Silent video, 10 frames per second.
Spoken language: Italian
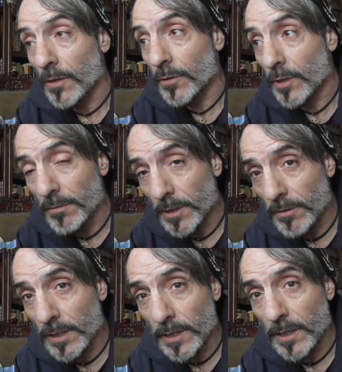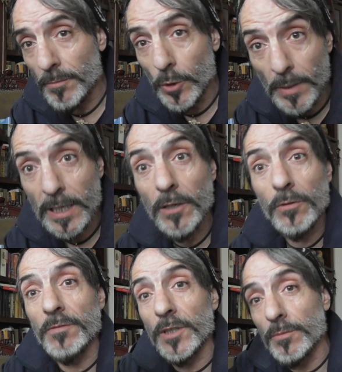Lo devi rivedere, poi magari
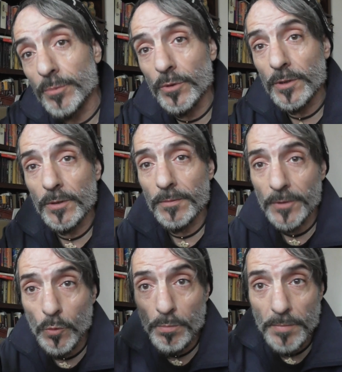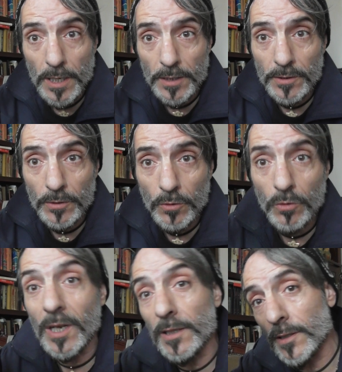lo rivedi pure fra un mese o
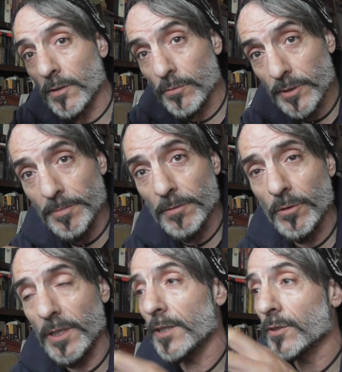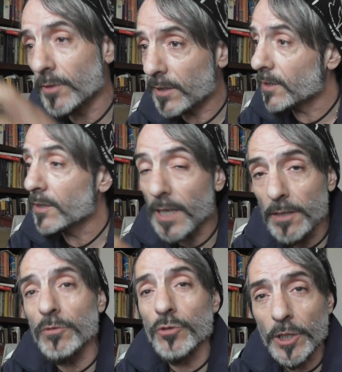con altra consapevolezza,
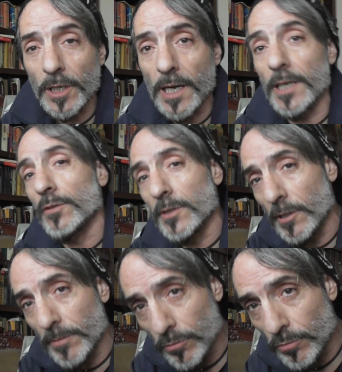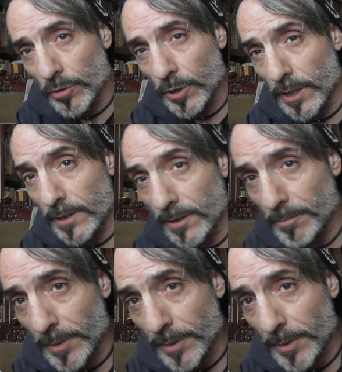intanto ce l'hai insieme a tutti gli altri